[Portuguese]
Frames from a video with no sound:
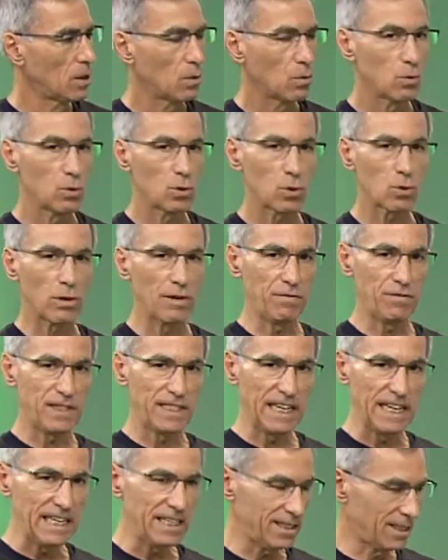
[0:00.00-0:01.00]
Os
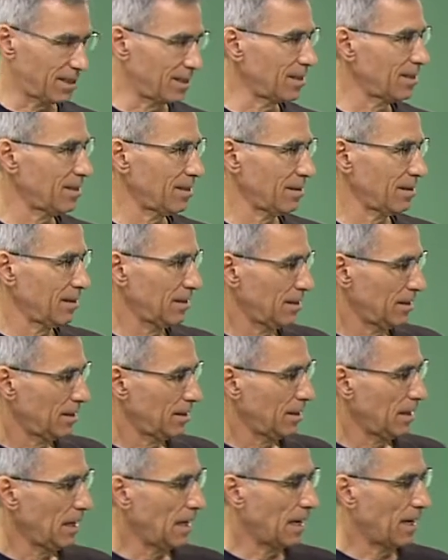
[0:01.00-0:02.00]
coeficientes,
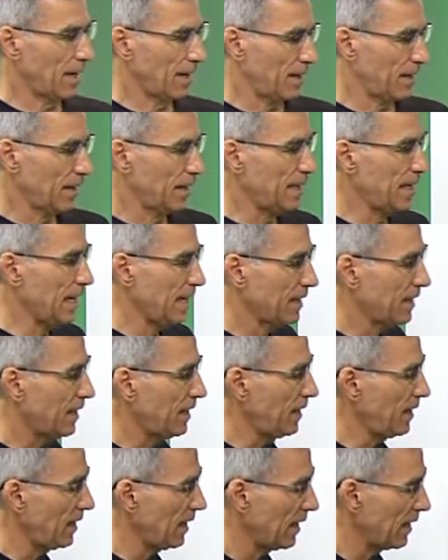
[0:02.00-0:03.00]
ah, e
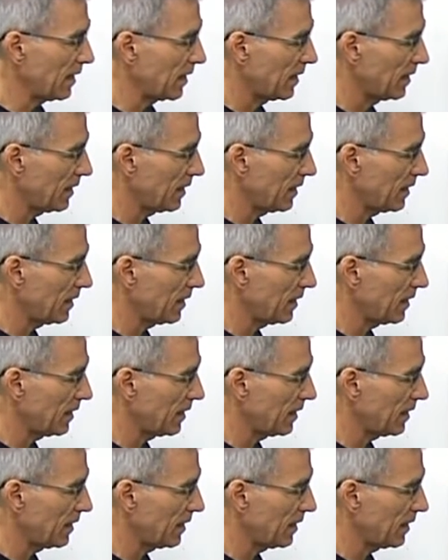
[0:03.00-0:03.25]
aqui é que